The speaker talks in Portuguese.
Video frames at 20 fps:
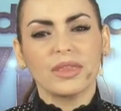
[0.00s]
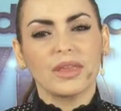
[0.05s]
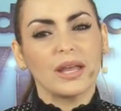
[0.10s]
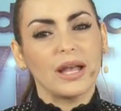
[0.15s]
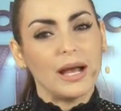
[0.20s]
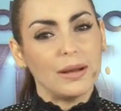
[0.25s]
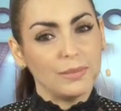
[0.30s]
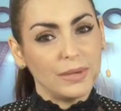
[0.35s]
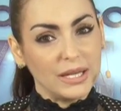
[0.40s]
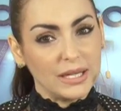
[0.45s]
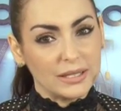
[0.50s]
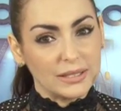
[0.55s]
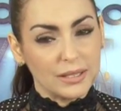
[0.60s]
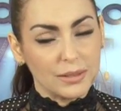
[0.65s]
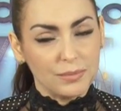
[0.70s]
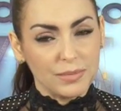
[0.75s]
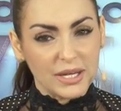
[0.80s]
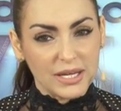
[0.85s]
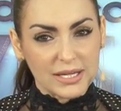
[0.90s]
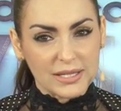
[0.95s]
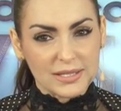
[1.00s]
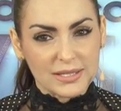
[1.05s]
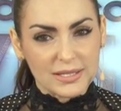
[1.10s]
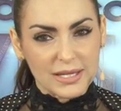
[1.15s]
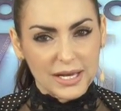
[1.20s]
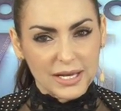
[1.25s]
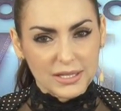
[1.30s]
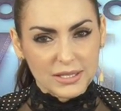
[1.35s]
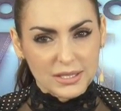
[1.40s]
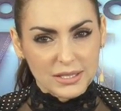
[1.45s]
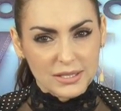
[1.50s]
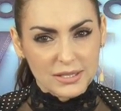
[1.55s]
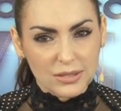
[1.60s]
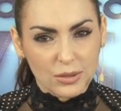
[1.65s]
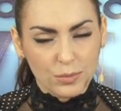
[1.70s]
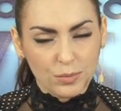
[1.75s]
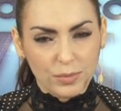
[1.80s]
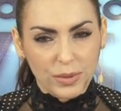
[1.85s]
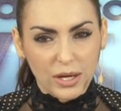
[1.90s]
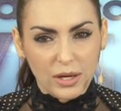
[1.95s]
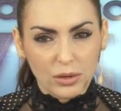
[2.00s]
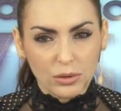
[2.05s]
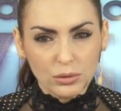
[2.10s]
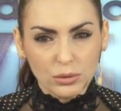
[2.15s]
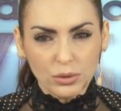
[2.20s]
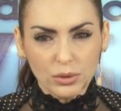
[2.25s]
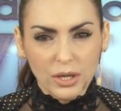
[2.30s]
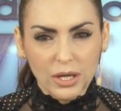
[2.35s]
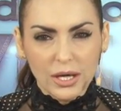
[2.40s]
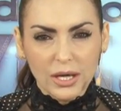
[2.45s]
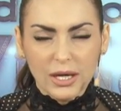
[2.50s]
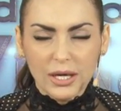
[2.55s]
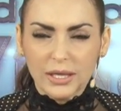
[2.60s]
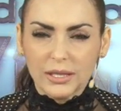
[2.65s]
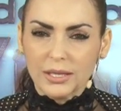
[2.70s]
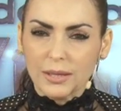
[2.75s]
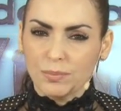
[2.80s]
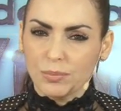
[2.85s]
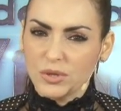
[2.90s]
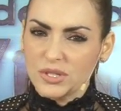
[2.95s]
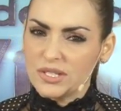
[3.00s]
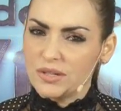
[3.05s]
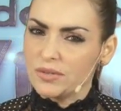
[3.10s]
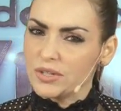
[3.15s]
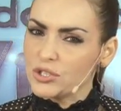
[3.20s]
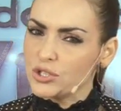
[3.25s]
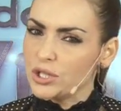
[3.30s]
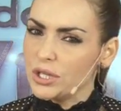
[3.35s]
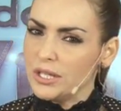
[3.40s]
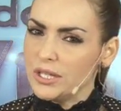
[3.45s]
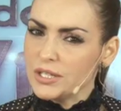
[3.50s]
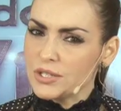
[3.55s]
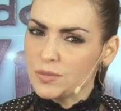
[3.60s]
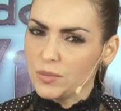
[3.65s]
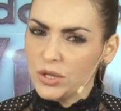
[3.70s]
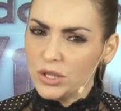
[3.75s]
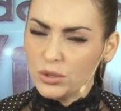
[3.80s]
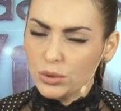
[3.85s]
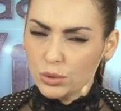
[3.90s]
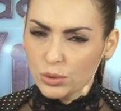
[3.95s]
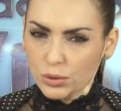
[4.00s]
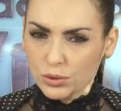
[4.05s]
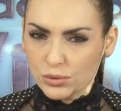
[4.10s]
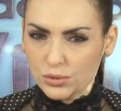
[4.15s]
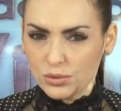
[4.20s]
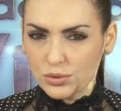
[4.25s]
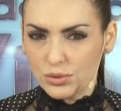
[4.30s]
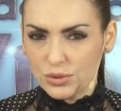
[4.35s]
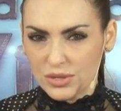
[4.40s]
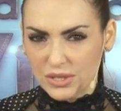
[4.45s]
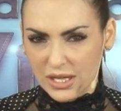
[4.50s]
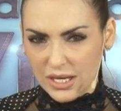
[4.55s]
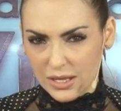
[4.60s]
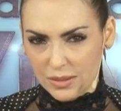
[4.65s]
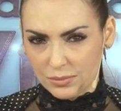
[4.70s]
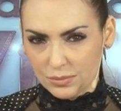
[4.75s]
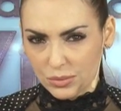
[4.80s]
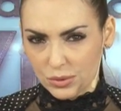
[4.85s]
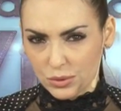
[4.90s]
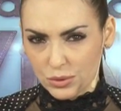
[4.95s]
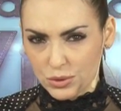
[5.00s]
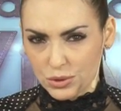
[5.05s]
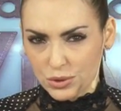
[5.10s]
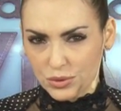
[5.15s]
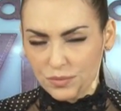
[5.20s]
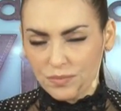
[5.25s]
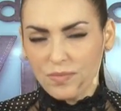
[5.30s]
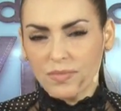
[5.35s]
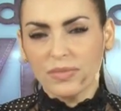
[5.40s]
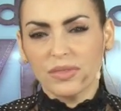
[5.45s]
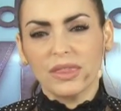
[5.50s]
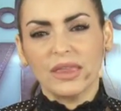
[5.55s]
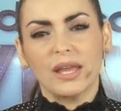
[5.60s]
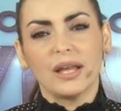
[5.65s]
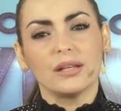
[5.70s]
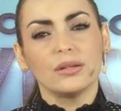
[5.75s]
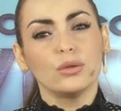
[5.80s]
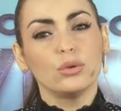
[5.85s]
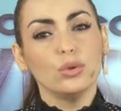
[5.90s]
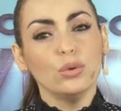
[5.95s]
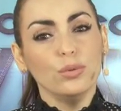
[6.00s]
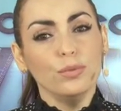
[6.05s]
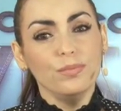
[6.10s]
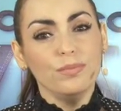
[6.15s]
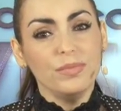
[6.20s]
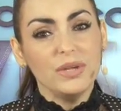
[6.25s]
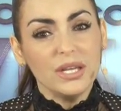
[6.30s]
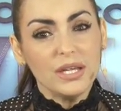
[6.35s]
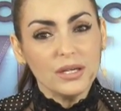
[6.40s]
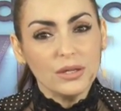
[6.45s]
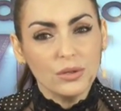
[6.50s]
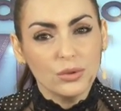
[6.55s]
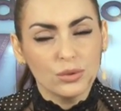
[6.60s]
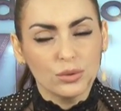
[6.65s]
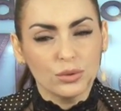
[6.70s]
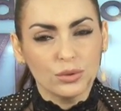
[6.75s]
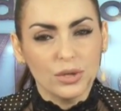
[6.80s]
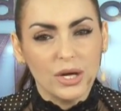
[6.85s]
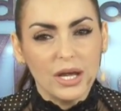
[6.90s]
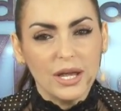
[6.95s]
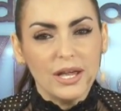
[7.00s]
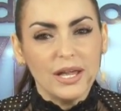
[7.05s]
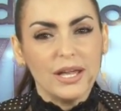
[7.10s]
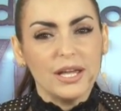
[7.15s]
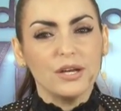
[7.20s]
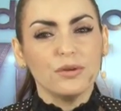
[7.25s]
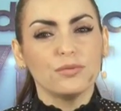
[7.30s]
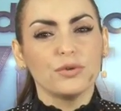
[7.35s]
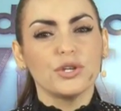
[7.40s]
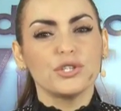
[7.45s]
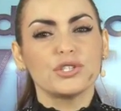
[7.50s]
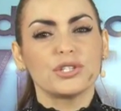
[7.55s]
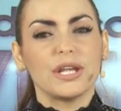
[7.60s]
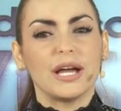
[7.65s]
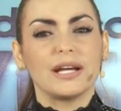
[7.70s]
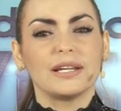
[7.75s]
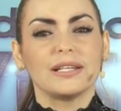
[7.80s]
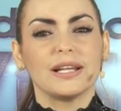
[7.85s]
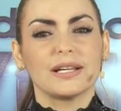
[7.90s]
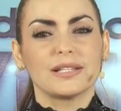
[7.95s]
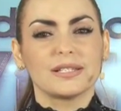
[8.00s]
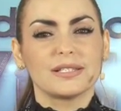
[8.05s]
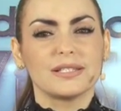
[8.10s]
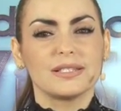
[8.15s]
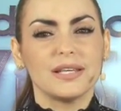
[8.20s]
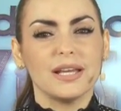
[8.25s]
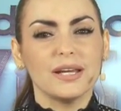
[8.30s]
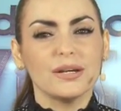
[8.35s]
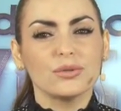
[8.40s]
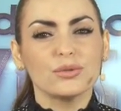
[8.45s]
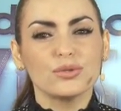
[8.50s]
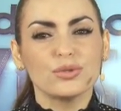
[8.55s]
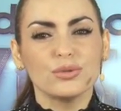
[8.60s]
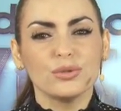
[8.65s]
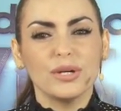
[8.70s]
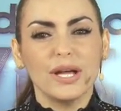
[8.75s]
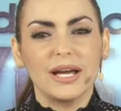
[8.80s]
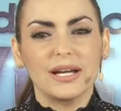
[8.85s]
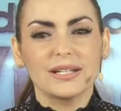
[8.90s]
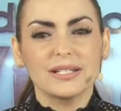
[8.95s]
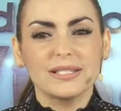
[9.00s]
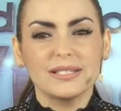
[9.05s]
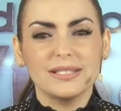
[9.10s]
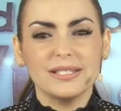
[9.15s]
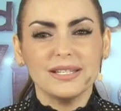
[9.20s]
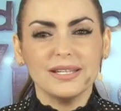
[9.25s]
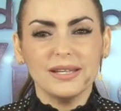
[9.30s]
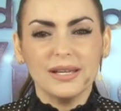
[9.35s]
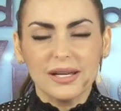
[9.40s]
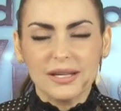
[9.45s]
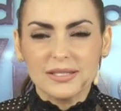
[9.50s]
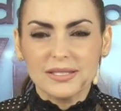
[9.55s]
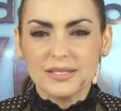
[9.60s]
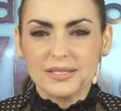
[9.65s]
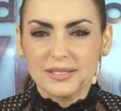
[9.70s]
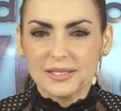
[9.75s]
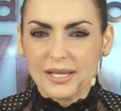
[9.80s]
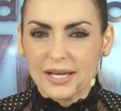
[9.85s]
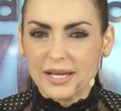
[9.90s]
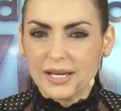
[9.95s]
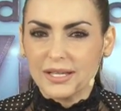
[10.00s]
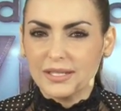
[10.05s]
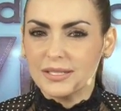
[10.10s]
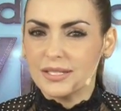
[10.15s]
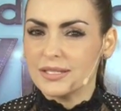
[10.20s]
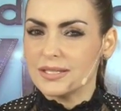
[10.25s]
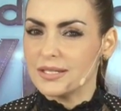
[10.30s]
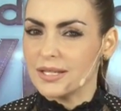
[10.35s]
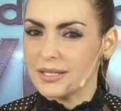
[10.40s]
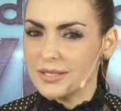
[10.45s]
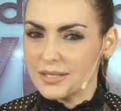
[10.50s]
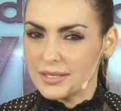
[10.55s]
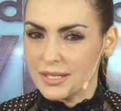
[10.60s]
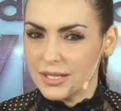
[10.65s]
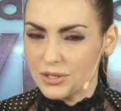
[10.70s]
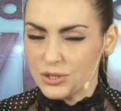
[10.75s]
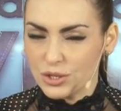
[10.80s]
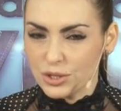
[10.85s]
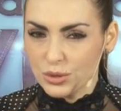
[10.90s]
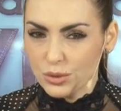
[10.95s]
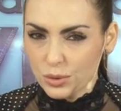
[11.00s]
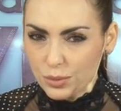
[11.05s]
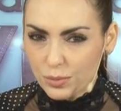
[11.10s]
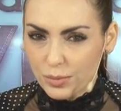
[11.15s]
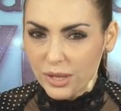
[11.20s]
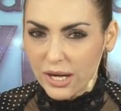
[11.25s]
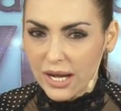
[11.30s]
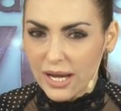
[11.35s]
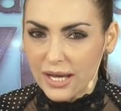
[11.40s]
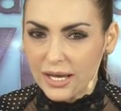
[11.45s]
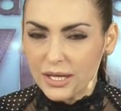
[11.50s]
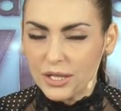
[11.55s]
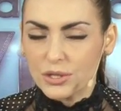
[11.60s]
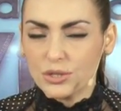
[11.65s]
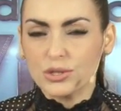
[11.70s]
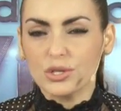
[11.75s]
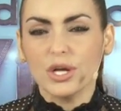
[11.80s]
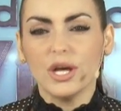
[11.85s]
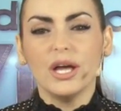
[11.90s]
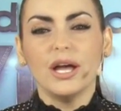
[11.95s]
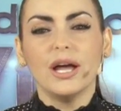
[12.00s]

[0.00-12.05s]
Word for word: Amanhã também às 7 em São Paulo, depois evangelismo em todos os templos. Domingo, eu vou estar na Celso Garcia 777 no Braz,